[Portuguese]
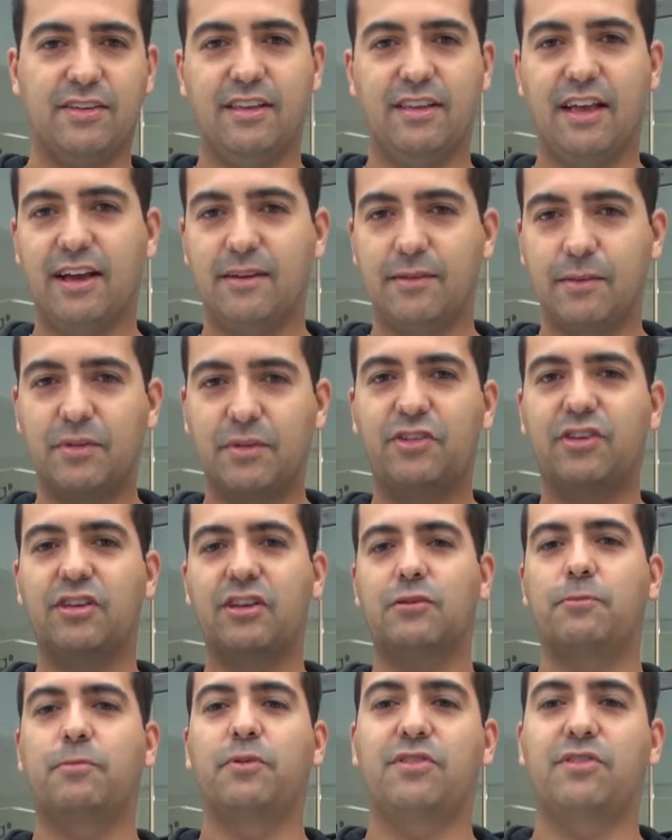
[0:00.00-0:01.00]
na né, medida
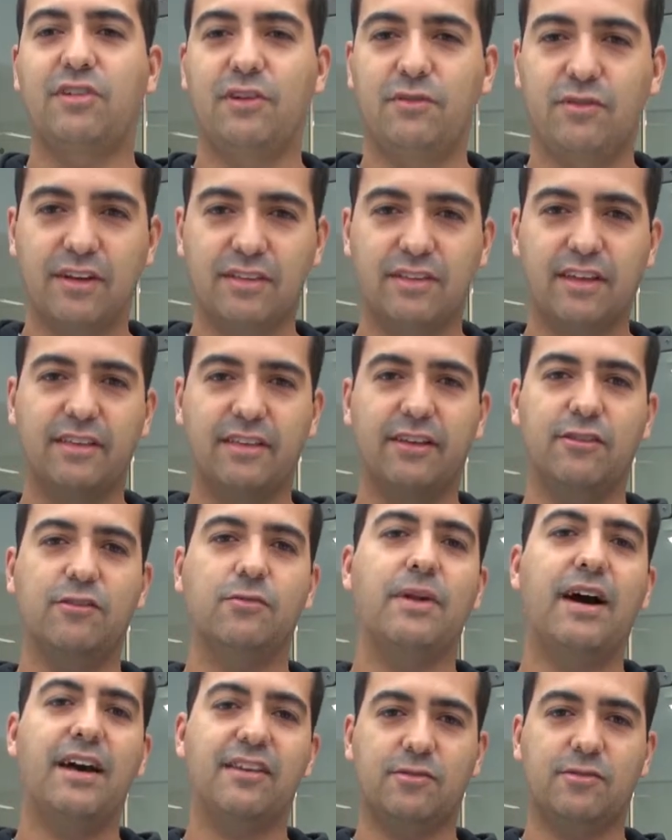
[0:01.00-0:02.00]
do possível, atendendo o
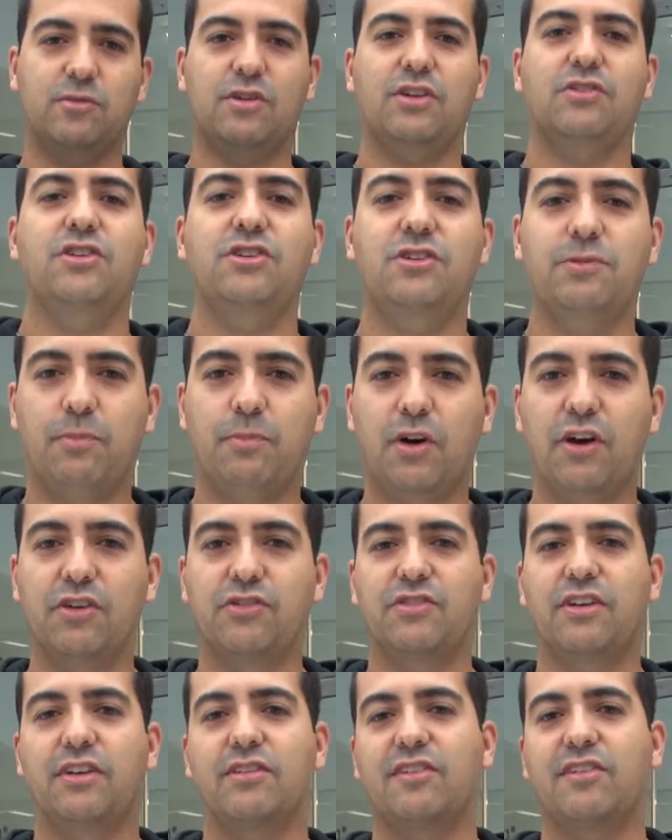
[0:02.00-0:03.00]
máximo que a gente
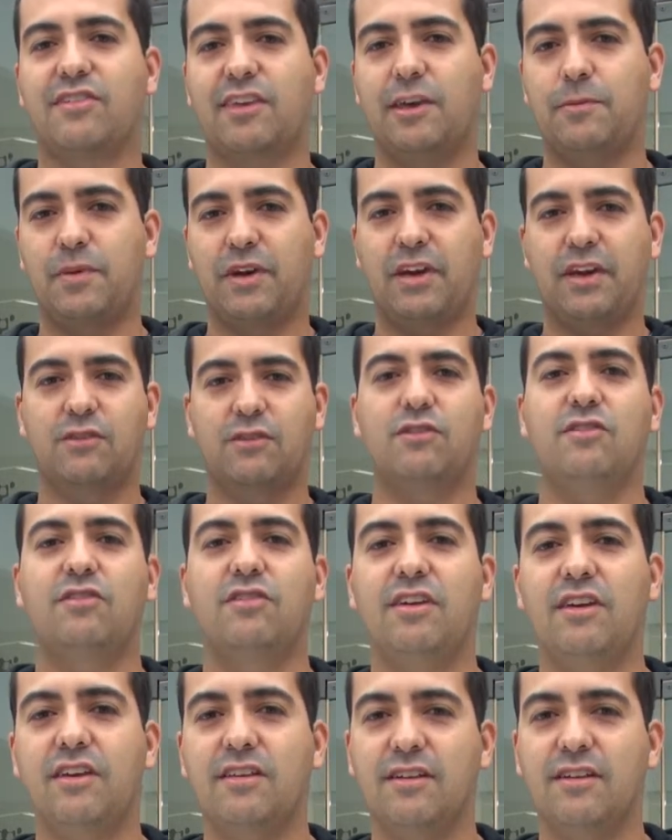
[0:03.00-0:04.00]
pode. Né? Nossa equipe é
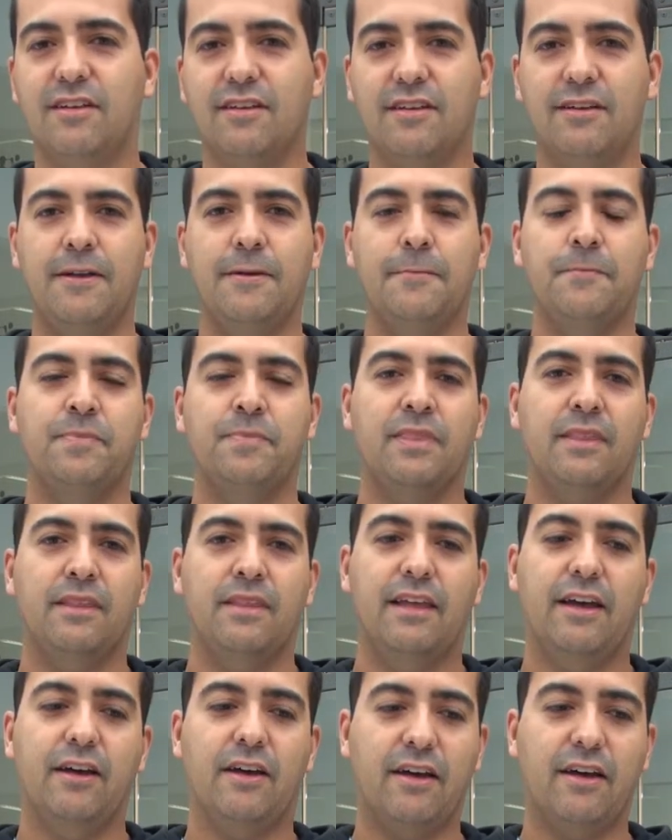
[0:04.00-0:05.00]
reduzida,
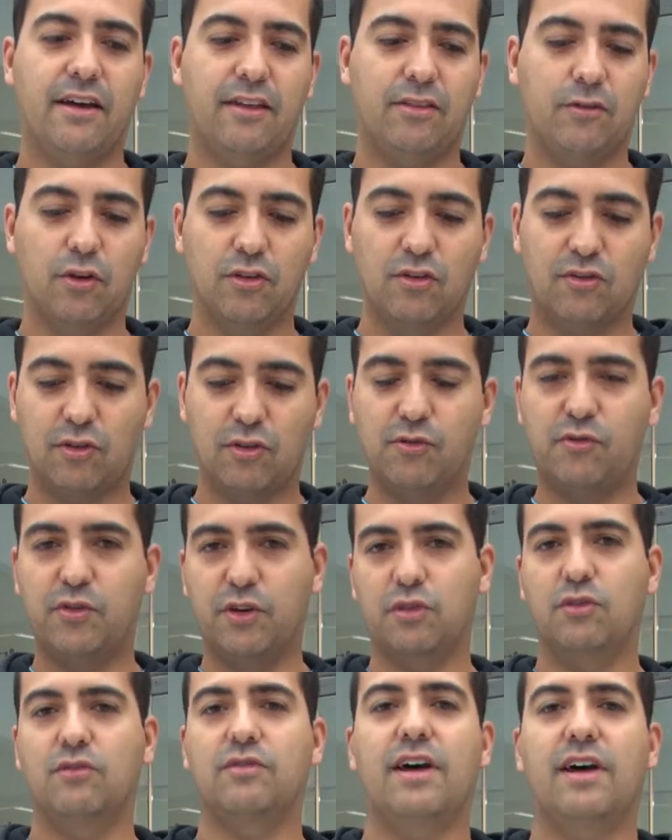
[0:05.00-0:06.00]
né? Todos são
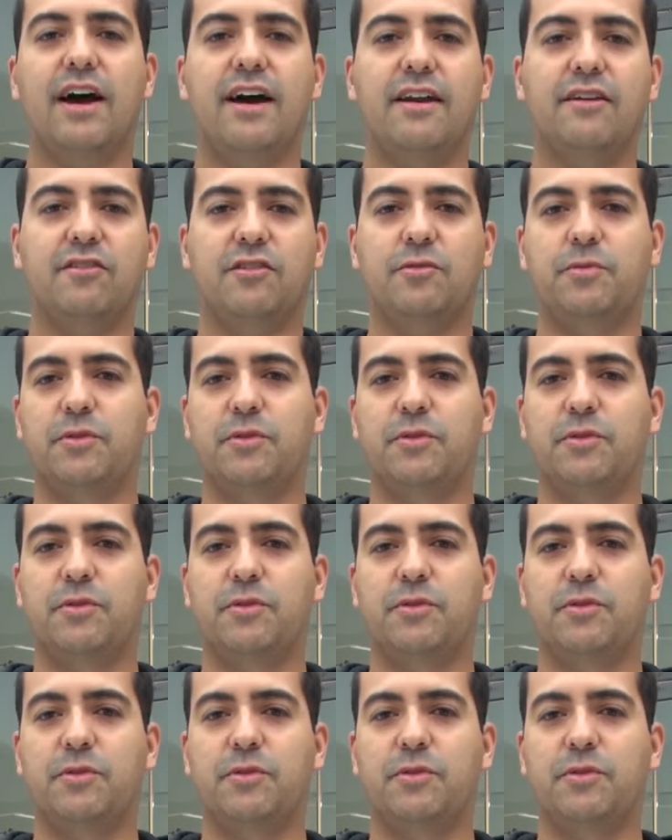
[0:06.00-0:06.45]
voluntários, os